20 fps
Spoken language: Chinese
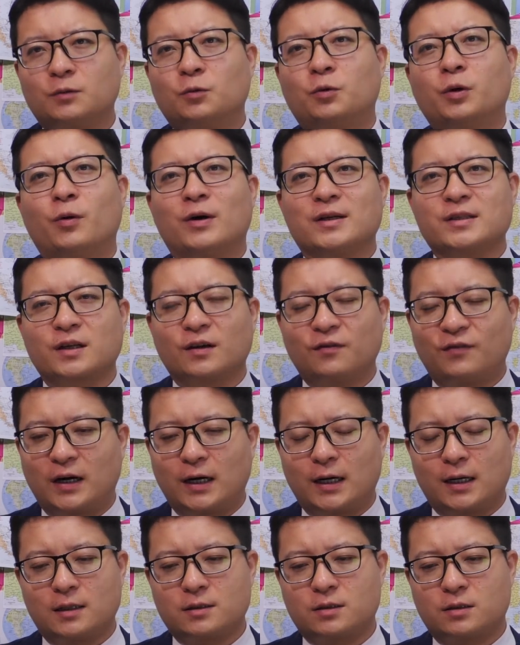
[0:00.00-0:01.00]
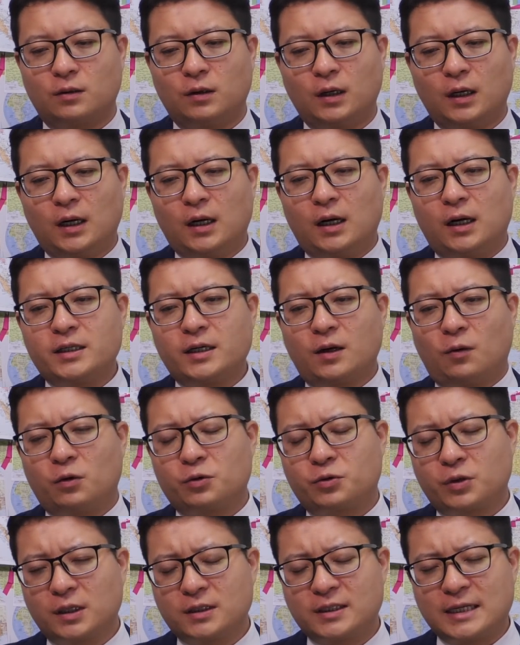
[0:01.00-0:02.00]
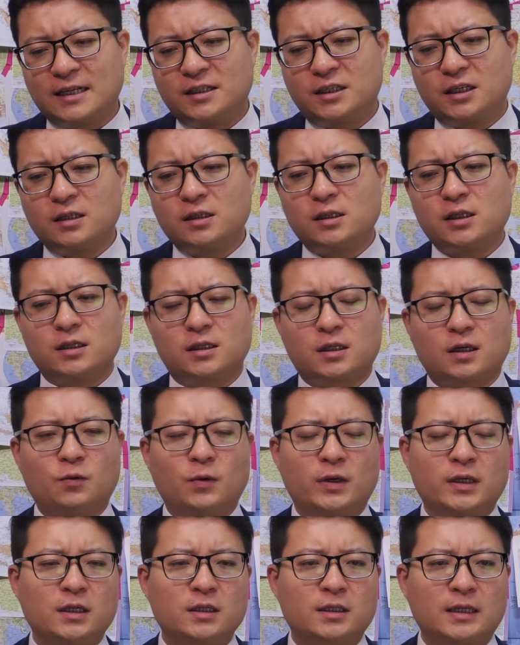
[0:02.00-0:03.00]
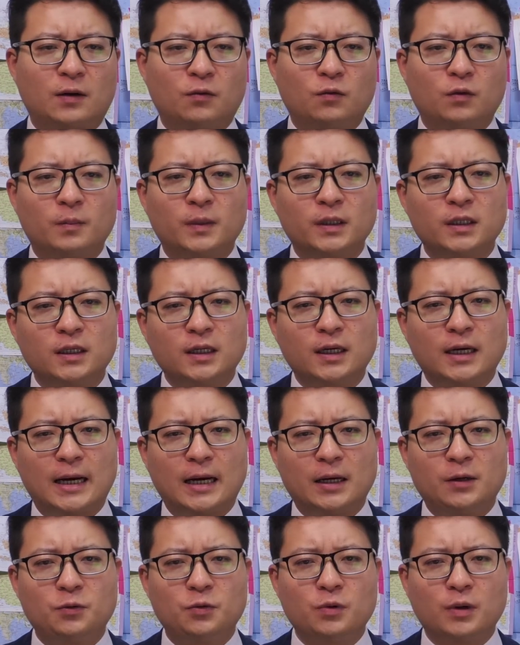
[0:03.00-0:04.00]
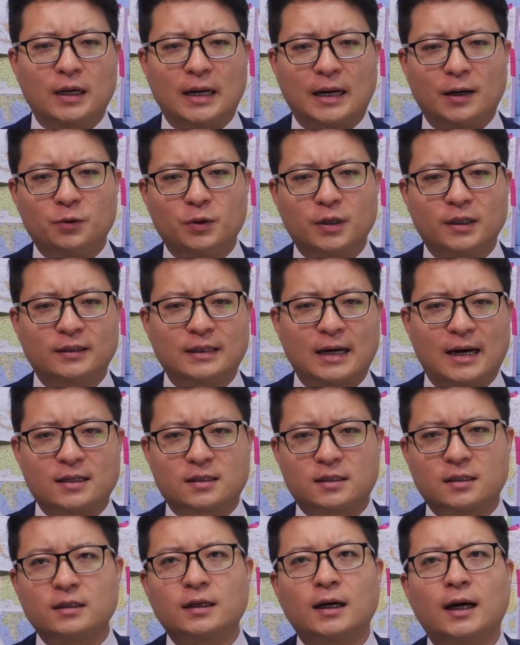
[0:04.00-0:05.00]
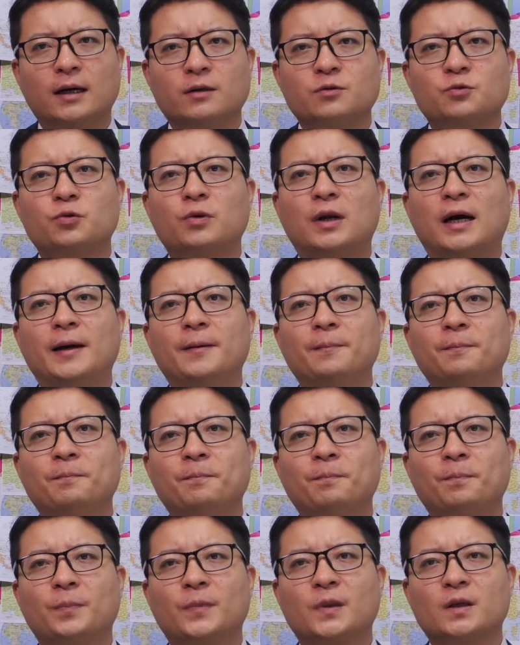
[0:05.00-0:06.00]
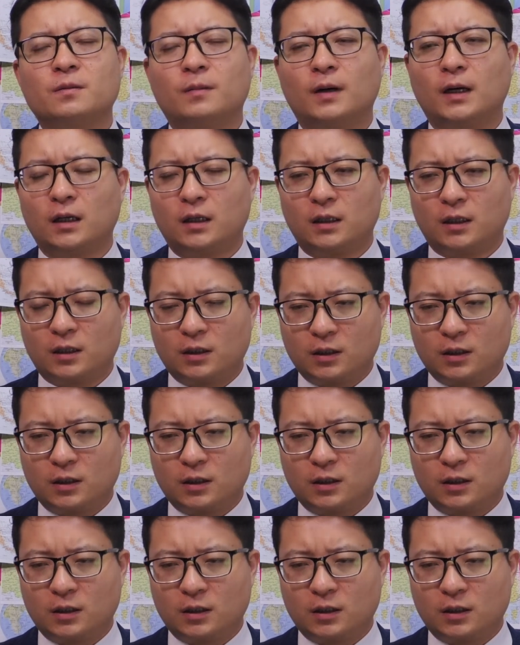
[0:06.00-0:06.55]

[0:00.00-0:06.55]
会往这个方向上走，而且我觉得在经济这个问题上，我们应该越来越大声的喊出来，是吧？